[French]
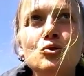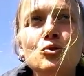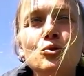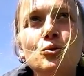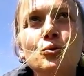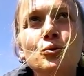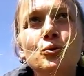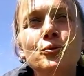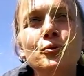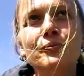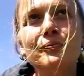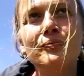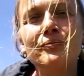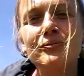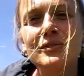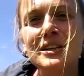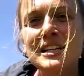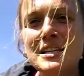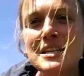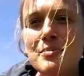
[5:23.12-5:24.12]
de
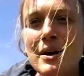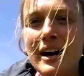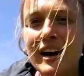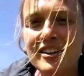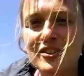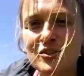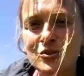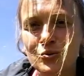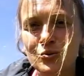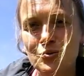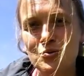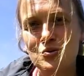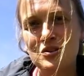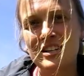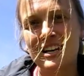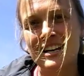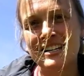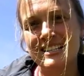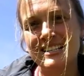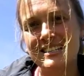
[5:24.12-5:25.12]
libération du
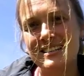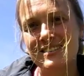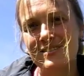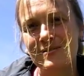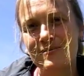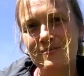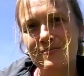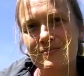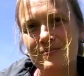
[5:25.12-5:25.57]
stress.